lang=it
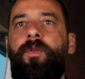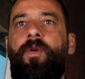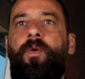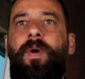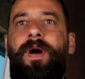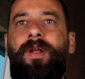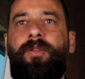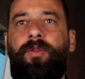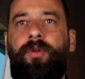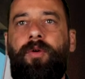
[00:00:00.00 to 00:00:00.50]

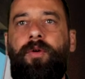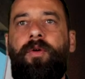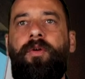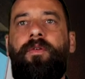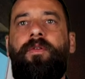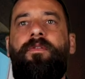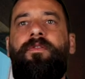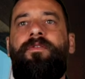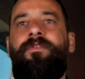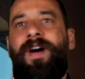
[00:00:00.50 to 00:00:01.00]

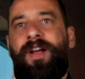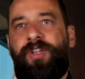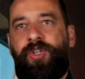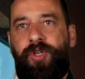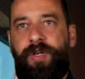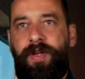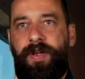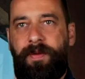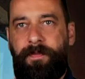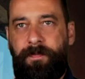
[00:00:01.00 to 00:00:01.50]
quanto
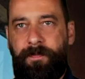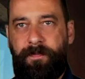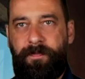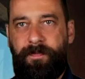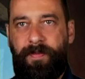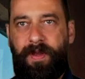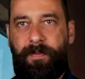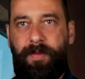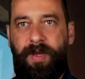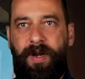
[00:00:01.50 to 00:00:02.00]
facile
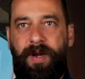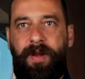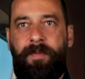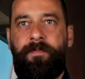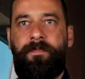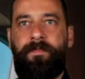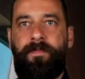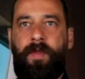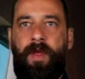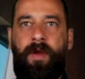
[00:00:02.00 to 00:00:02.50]
da bere.
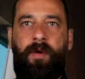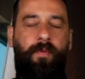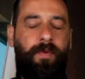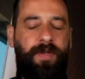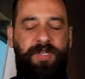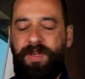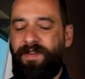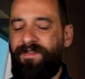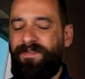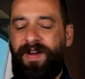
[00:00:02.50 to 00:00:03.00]
È un
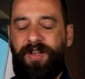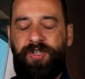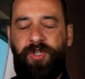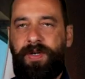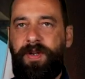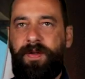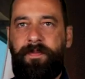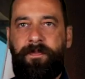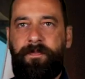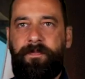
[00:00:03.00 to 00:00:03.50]
whisky
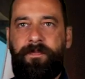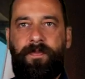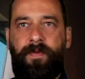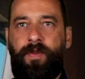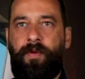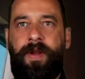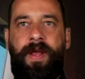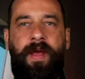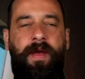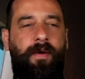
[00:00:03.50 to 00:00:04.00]
facile,
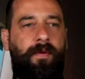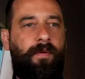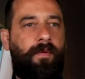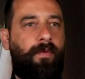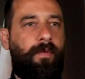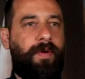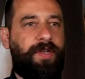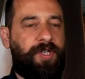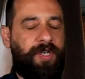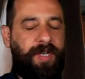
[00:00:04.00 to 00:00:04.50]
non è un
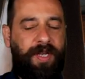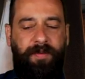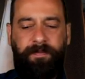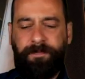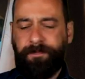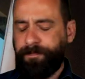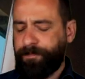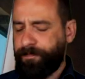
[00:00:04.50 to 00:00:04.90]
whisky